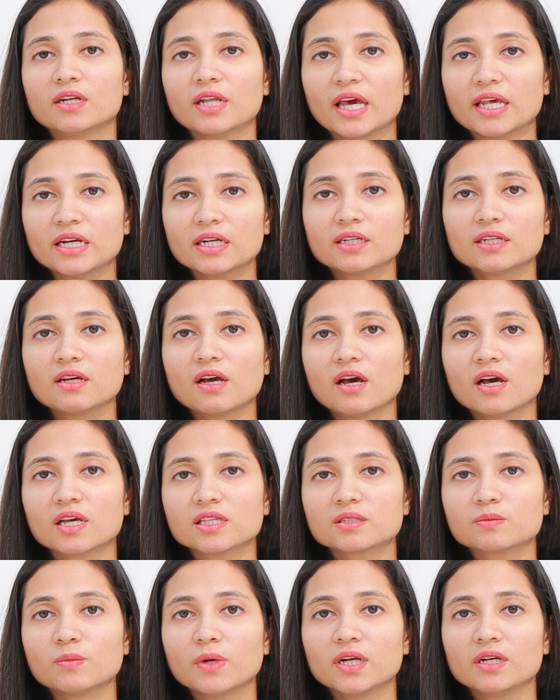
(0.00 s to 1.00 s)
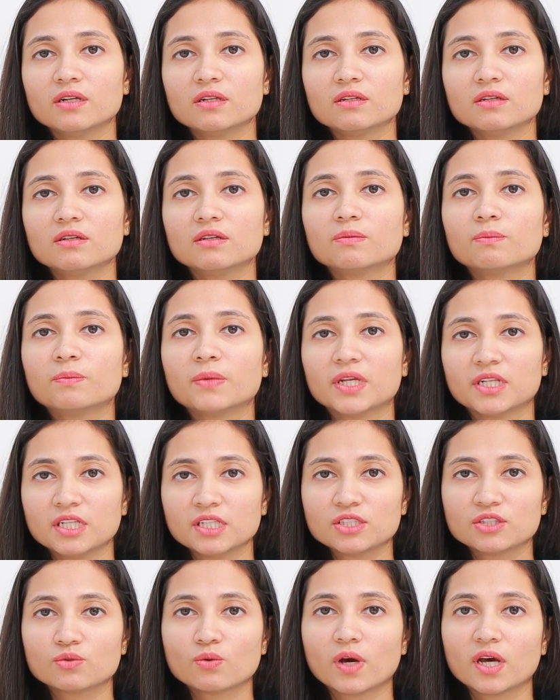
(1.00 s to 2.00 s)
డైరెక్ట్గా హస్బెండ్
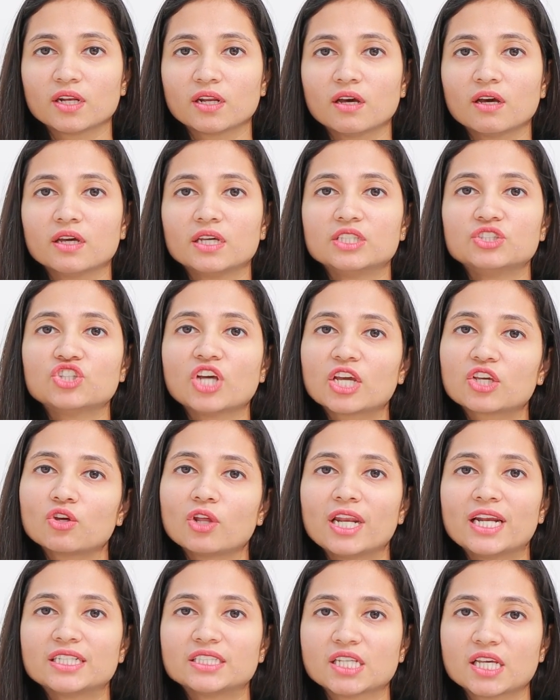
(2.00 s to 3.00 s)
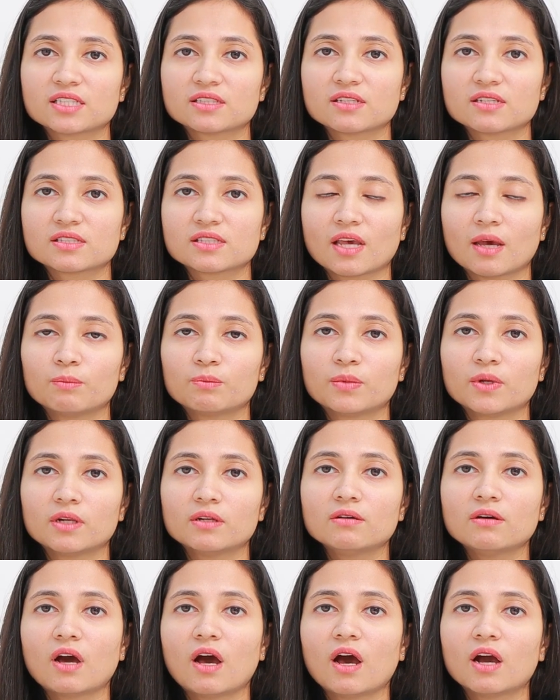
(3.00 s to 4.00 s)
పెనిస్ ద్వారా ఇజాక్యులేట్ చేసిన శాంపుల్